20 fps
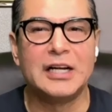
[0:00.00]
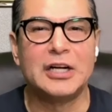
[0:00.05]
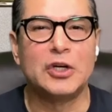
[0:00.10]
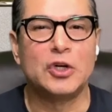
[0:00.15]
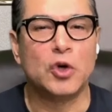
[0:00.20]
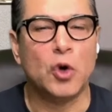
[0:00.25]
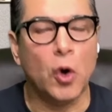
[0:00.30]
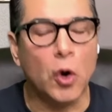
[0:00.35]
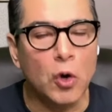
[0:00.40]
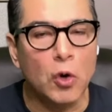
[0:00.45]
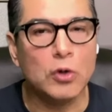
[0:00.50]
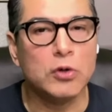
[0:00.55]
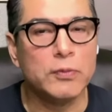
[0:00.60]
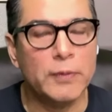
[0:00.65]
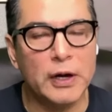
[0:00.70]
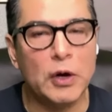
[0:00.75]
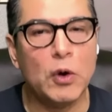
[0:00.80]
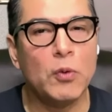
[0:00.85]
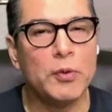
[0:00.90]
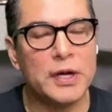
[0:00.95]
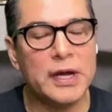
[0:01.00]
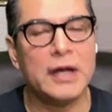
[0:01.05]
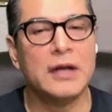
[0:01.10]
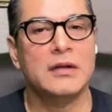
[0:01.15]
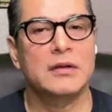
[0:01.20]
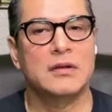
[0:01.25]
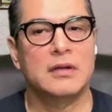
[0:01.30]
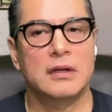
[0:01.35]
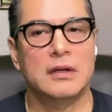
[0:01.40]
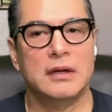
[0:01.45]
no los veo
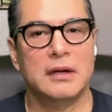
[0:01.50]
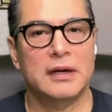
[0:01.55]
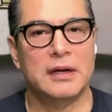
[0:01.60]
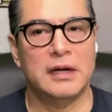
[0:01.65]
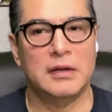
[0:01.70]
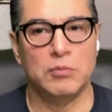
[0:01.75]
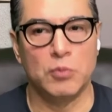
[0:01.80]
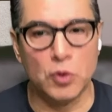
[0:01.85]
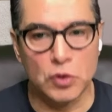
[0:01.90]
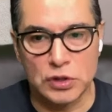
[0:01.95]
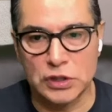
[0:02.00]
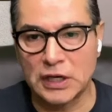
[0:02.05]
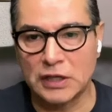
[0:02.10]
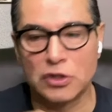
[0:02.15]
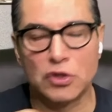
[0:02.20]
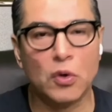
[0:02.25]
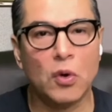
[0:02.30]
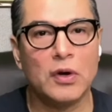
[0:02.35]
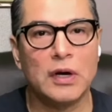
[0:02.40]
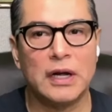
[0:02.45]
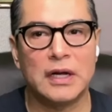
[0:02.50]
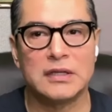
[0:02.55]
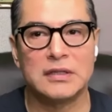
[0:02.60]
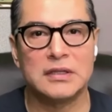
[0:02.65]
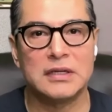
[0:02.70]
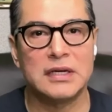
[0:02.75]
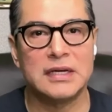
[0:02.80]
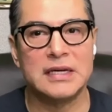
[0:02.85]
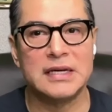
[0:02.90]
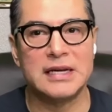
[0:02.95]
bien en muchas
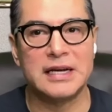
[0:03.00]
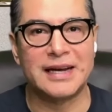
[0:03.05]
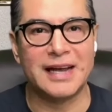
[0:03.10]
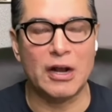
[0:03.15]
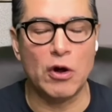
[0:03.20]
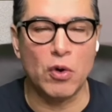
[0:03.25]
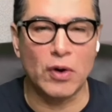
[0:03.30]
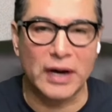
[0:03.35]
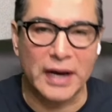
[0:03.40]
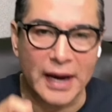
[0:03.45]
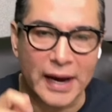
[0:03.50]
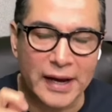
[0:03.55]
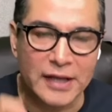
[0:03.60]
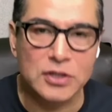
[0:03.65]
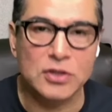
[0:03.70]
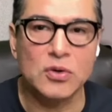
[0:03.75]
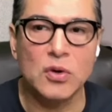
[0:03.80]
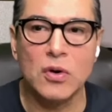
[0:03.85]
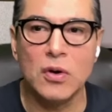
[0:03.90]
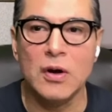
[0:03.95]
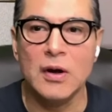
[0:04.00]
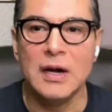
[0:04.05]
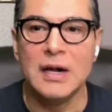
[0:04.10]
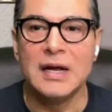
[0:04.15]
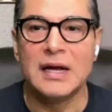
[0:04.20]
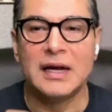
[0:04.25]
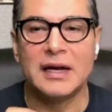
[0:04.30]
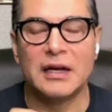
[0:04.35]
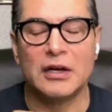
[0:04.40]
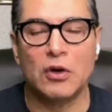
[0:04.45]
zonas y creo que eso
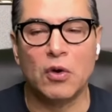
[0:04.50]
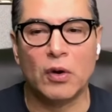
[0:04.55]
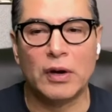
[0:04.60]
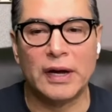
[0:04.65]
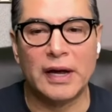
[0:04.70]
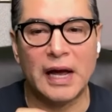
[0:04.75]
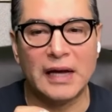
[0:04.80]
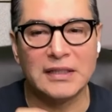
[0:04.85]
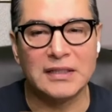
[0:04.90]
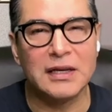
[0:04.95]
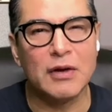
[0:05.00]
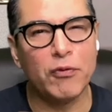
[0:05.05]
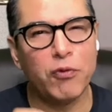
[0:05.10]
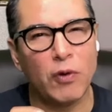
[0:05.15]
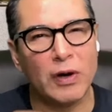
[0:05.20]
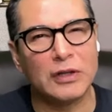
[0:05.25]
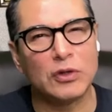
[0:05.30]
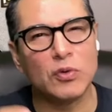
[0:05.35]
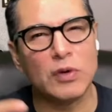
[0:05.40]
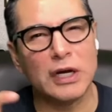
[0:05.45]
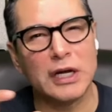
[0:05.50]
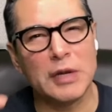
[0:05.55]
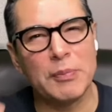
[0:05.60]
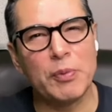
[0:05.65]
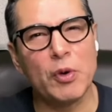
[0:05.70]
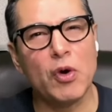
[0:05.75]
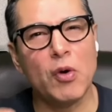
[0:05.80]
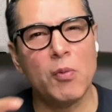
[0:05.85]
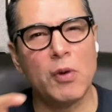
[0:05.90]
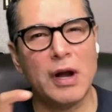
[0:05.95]
lo que hace fuerte un
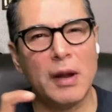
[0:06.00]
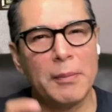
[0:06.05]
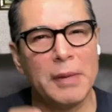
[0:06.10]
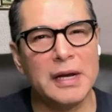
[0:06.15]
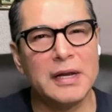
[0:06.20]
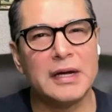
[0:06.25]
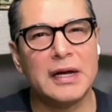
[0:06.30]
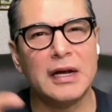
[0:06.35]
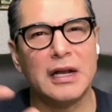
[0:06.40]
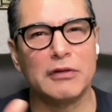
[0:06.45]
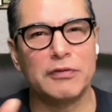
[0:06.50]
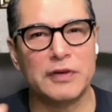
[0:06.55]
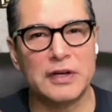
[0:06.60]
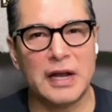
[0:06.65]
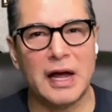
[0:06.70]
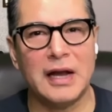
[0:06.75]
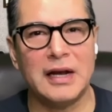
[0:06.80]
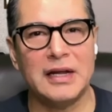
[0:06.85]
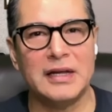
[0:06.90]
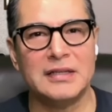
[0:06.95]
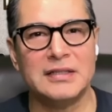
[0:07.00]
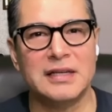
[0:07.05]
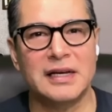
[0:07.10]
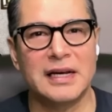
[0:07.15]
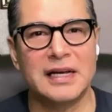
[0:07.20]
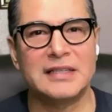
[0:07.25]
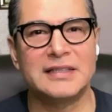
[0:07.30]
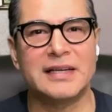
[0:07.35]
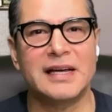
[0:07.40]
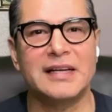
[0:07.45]
equipo como el América en las finales
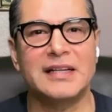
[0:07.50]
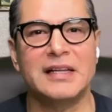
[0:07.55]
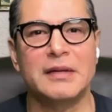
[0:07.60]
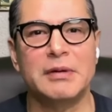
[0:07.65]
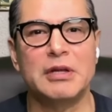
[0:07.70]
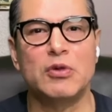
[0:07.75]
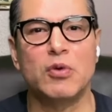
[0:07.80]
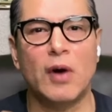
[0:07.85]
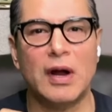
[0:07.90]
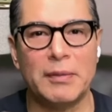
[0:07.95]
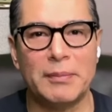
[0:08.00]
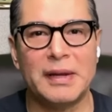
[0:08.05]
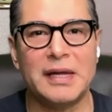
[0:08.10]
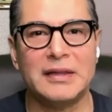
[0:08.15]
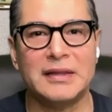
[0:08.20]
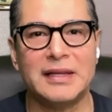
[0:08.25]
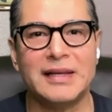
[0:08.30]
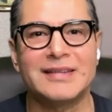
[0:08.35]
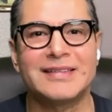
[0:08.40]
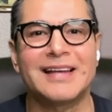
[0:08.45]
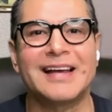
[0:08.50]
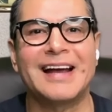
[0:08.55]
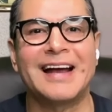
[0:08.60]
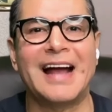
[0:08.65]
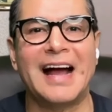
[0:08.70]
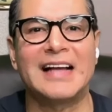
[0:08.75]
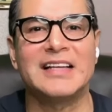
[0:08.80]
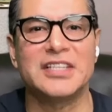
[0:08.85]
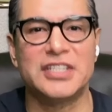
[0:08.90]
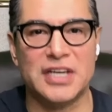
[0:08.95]
es que individualmente se
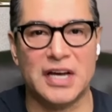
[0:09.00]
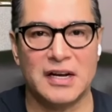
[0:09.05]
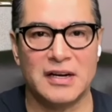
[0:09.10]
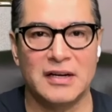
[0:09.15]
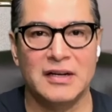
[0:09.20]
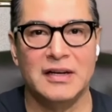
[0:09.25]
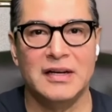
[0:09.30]
enganchan